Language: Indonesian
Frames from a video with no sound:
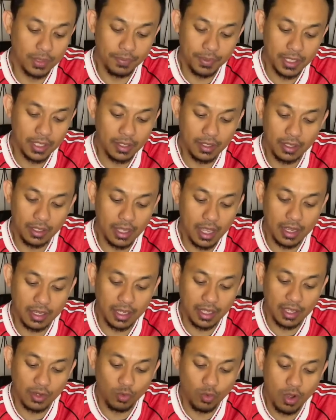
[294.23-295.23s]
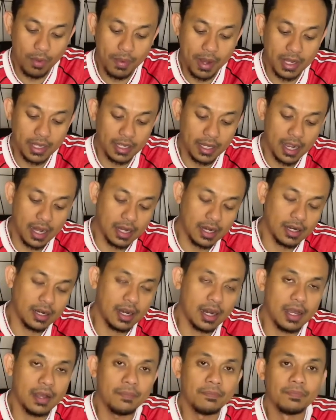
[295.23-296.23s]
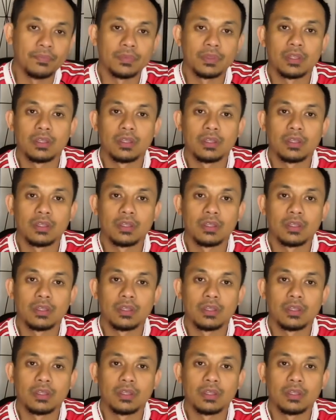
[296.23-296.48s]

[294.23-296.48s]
Tapi yang ingin gue bandingkan adalah